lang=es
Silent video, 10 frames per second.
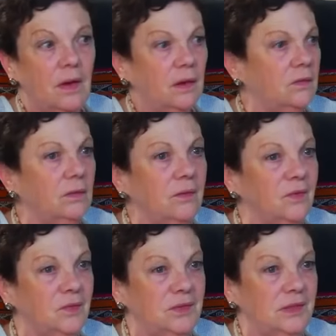esto no
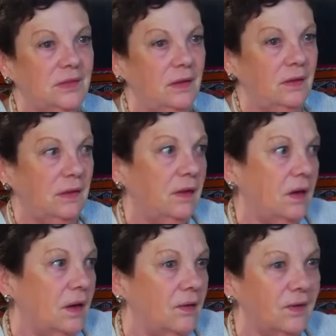es Cuchitán. Le dije,
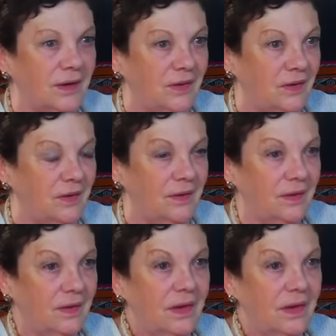claro que no,